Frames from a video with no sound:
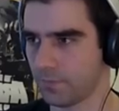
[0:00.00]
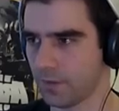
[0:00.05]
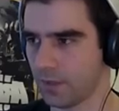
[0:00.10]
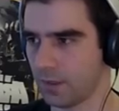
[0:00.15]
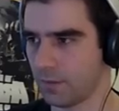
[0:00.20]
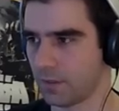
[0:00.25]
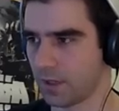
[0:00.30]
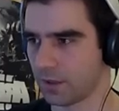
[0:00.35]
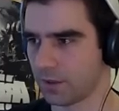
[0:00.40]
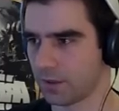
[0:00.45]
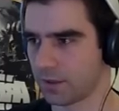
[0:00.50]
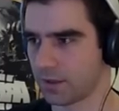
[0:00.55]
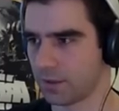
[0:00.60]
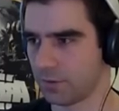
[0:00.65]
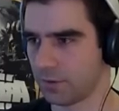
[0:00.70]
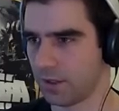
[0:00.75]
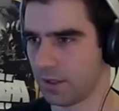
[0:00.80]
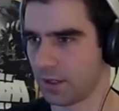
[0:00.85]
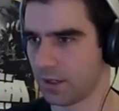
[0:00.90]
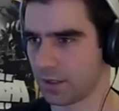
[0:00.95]
Dobra,
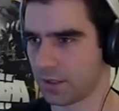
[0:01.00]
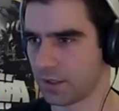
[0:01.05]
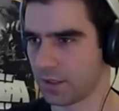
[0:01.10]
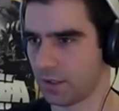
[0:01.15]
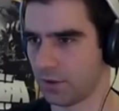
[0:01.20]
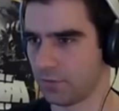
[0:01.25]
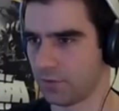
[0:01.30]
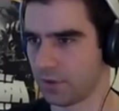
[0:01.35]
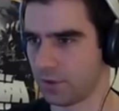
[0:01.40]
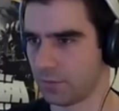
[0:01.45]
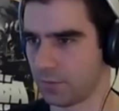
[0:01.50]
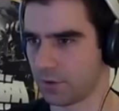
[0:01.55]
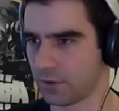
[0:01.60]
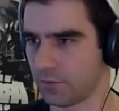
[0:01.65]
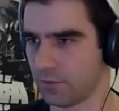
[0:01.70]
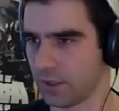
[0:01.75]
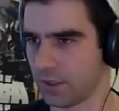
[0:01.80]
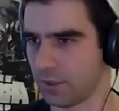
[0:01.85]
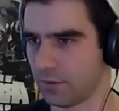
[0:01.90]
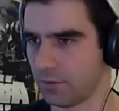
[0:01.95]
dostał kilka strzałów i je
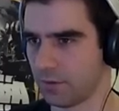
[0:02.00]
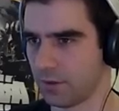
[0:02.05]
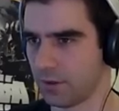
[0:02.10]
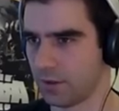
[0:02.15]
poskładał.